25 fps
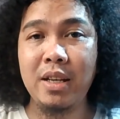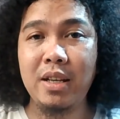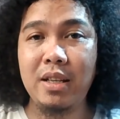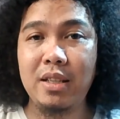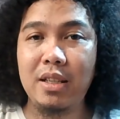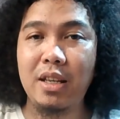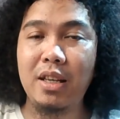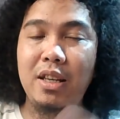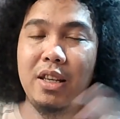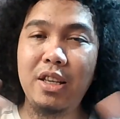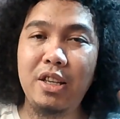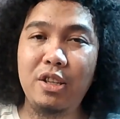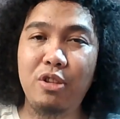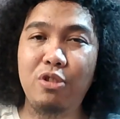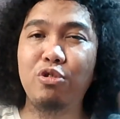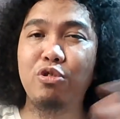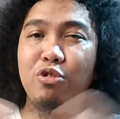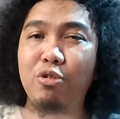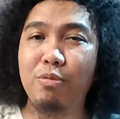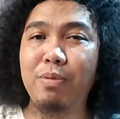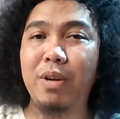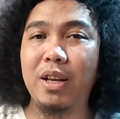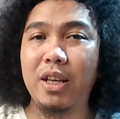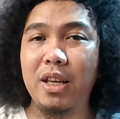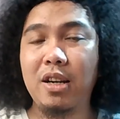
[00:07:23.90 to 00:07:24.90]
Jadi
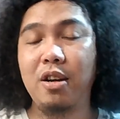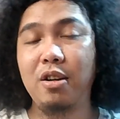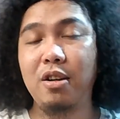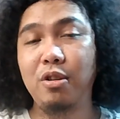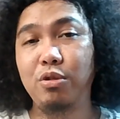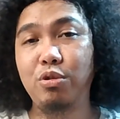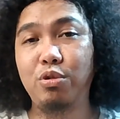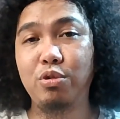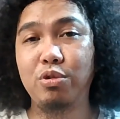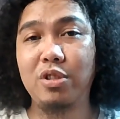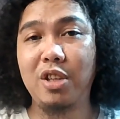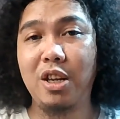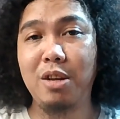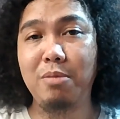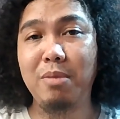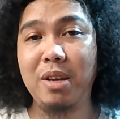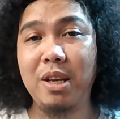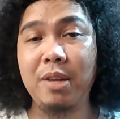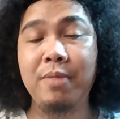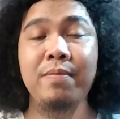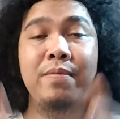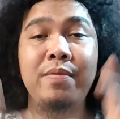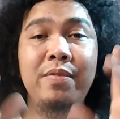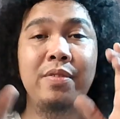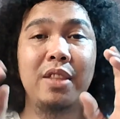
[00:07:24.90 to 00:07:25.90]
cukup lah ya kalau untuk streaming.